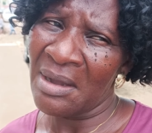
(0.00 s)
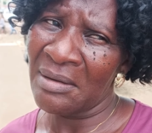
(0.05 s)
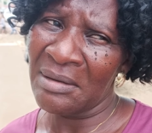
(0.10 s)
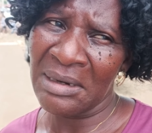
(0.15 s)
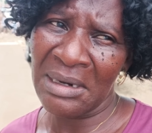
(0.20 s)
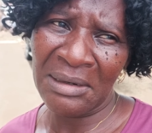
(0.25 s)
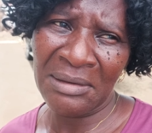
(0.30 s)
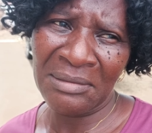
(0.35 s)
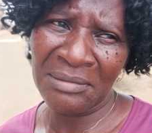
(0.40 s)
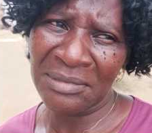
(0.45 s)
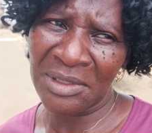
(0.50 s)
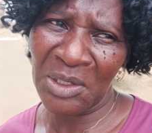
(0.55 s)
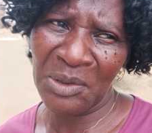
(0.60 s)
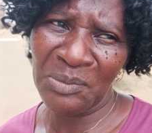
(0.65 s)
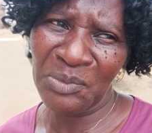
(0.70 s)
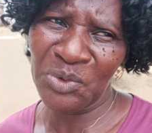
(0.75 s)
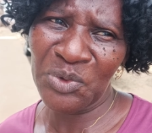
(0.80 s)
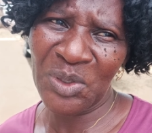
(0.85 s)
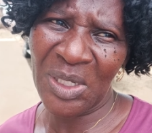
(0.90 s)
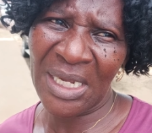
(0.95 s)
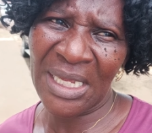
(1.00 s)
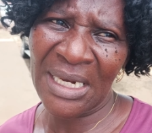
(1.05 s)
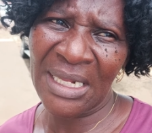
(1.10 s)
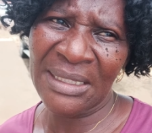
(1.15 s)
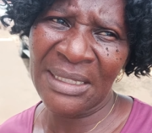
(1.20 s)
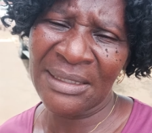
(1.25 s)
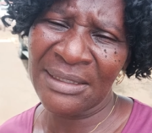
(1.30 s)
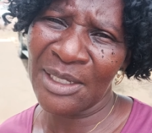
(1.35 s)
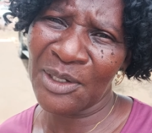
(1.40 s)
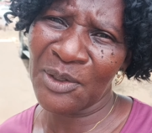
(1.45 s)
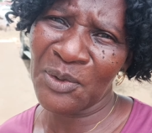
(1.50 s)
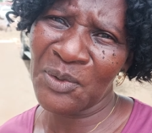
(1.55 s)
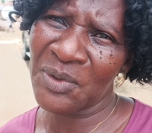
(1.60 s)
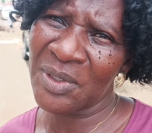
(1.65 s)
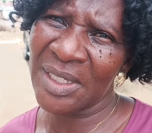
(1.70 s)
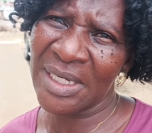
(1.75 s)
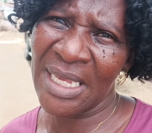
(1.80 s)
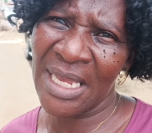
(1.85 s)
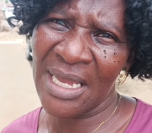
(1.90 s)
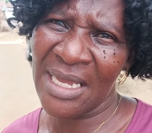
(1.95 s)
Agora não tenho muito aquela de andar com
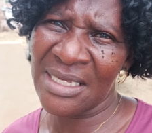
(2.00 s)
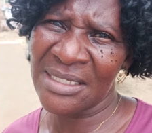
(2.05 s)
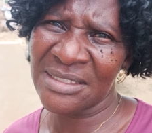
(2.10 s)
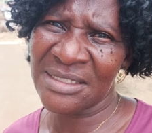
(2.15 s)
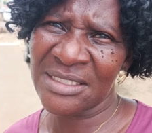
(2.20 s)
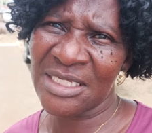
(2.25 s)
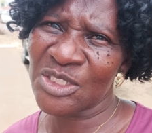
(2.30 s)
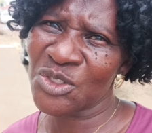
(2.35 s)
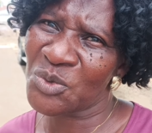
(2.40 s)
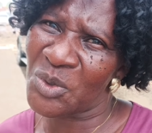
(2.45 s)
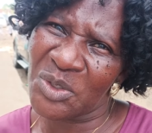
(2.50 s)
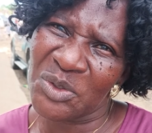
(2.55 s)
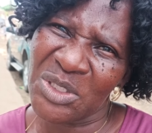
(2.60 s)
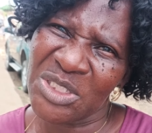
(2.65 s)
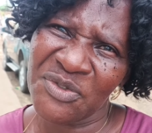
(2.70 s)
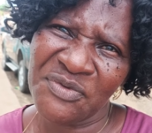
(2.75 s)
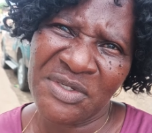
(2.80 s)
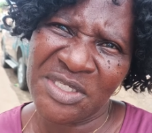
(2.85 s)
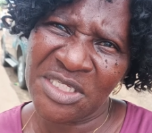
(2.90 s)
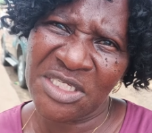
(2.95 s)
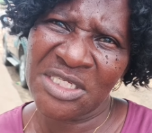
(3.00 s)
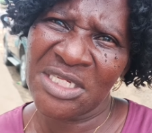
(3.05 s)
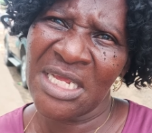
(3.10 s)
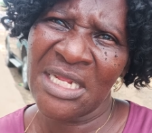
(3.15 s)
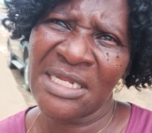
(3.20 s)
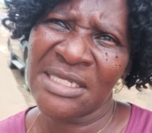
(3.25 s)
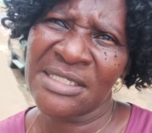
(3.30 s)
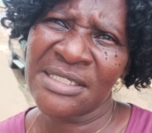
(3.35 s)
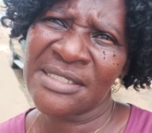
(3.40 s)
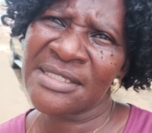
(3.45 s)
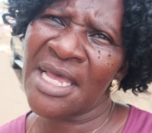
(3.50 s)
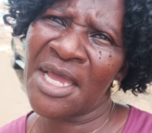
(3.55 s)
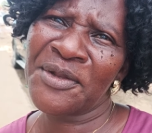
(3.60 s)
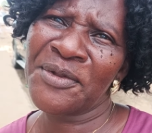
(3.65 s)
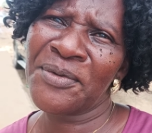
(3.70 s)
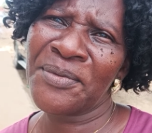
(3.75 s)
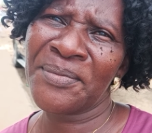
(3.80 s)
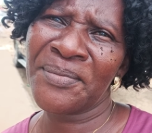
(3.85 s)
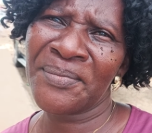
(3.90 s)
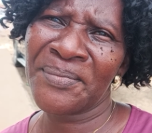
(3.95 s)
crianças, quando às vezes nem é
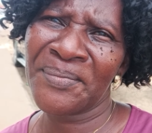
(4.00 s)
necessário.